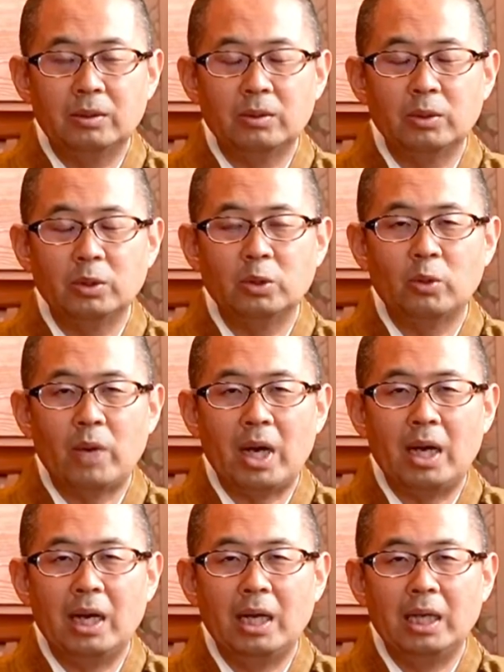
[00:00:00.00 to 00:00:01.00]
というの
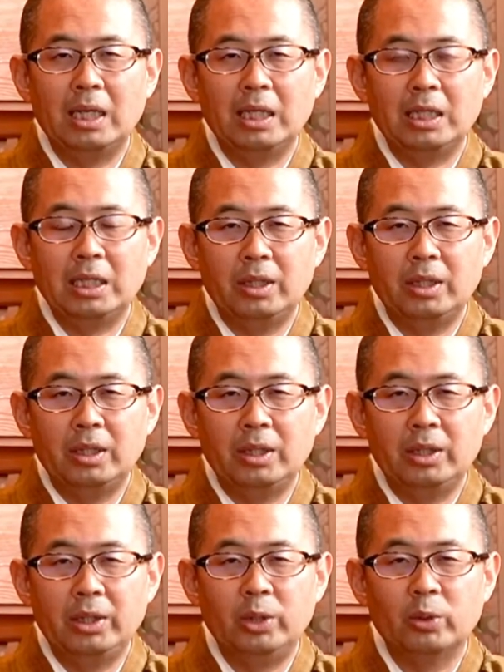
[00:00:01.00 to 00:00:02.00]
は
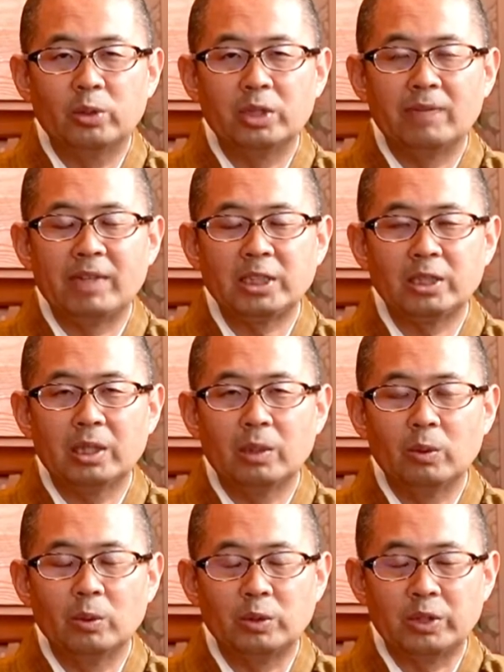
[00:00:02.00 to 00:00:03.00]
肥沃な場所
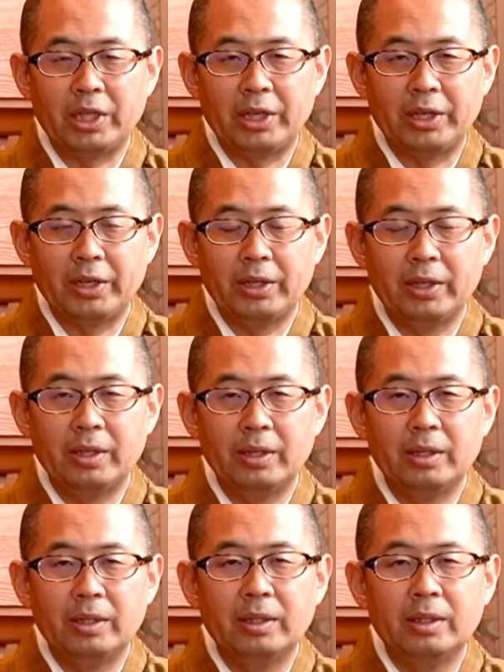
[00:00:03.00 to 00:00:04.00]
が多くて
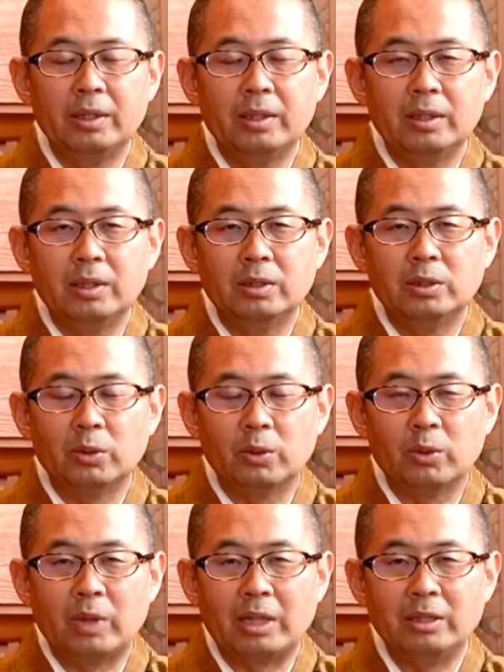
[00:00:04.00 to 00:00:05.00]

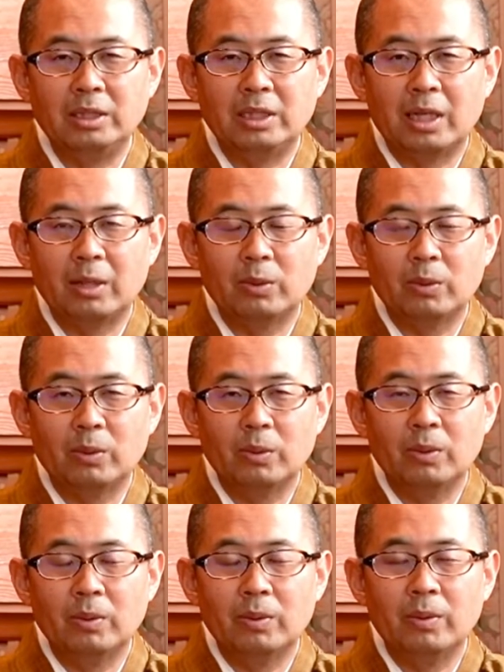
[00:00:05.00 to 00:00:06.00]
象の歩いた後
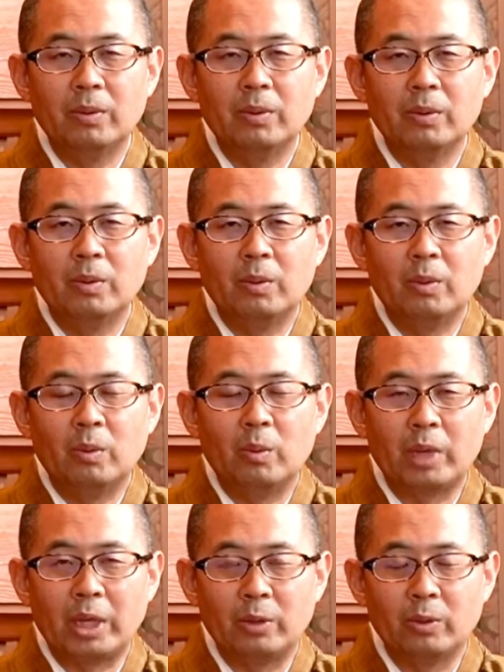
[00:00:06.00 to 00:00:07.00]
を
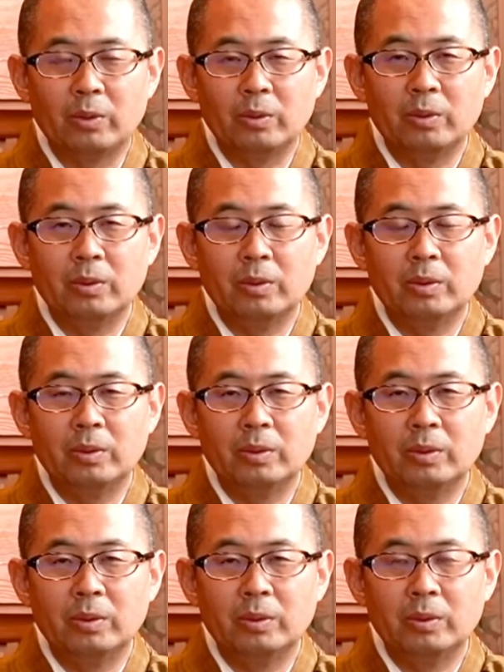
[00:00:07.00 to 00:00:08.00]
他の
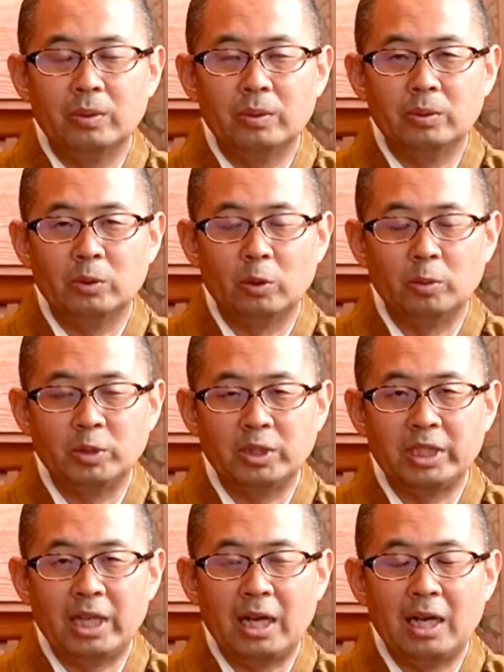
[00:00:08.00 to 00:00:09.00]
動
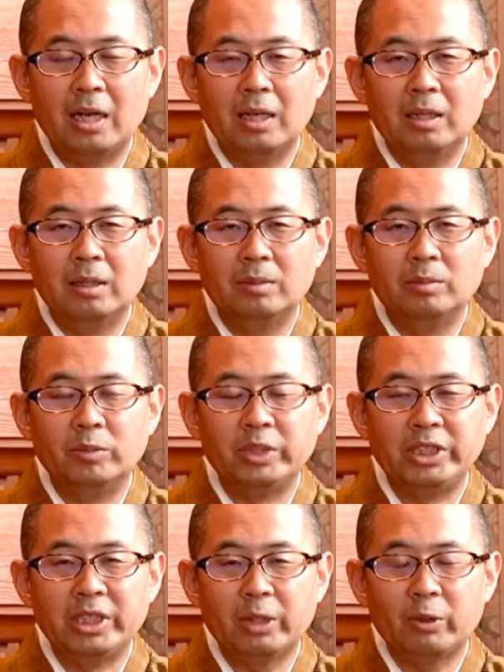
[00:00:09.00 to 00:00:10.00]
物や
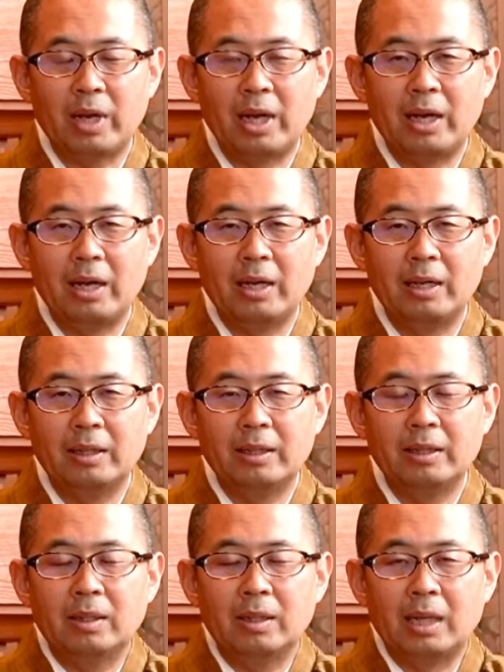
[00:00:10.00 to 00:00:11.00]
虫などが
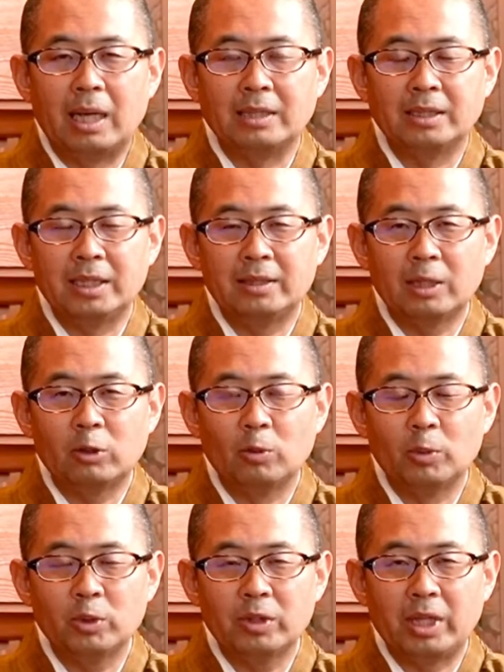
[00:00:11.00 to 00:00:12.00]
安全だと
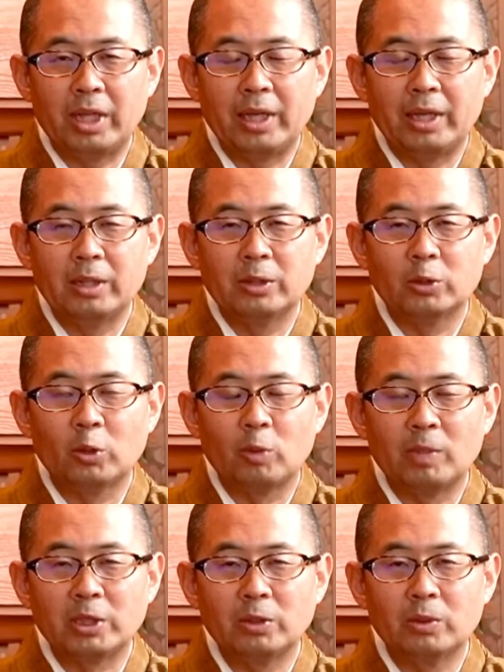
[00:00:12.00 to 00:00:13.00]
思ってそ
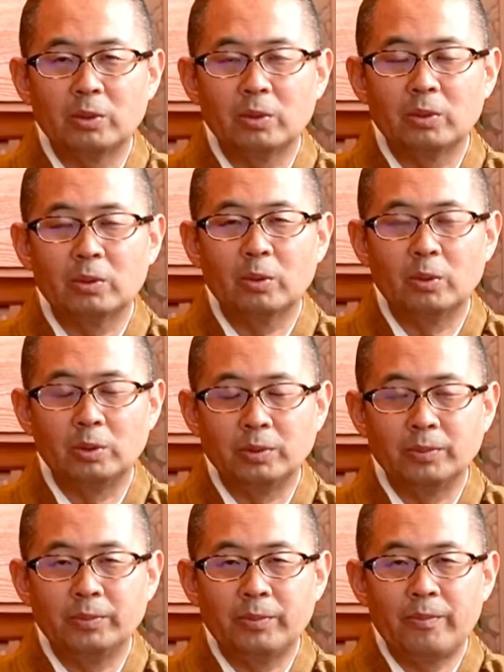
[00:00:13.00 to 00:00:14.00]
の場所を通
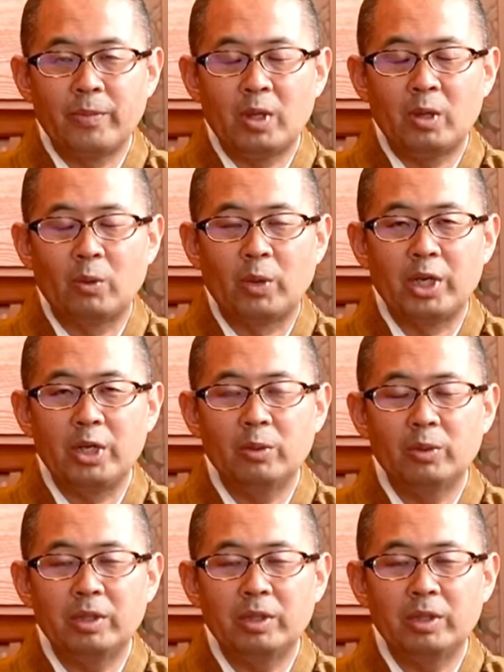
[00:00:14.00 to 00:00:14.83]
るこれによっ